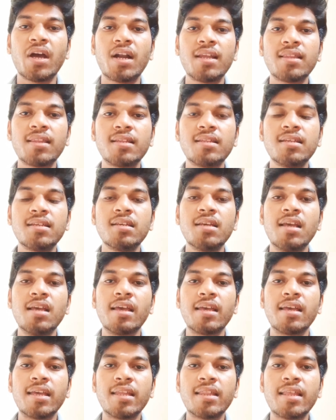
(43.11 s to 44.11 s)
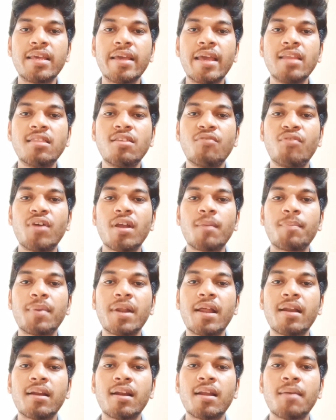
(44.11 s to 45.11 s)
அடுத்தது இந்த எயித் ஃபயர்
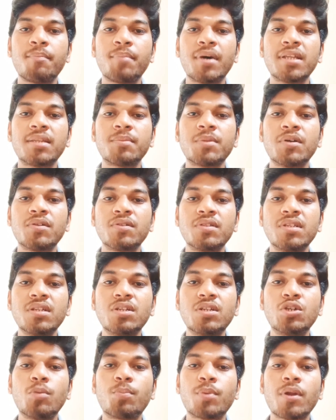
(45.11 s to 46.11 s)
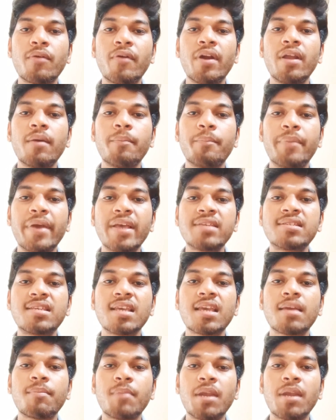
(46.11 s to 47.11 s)
பிளானில் நம்ம பார்த்தோம்னா வந்து டு ப்ரொவைட்
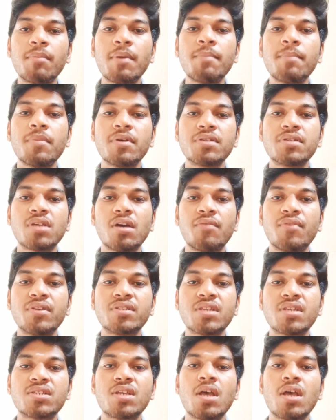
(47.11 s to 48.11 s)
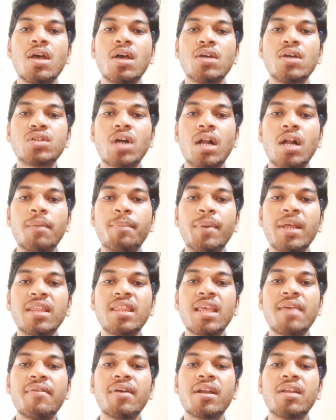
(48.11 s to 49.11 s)
பேசிக் மினிமம் சர்வீசஸ் ஸோ அடிப்படை
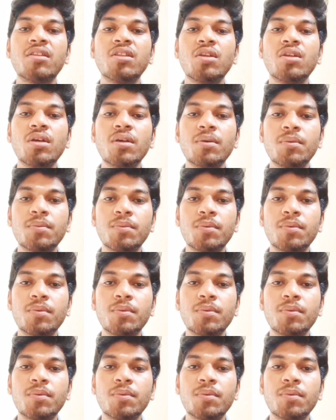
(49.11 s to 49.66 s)
தேவைகள் வந்து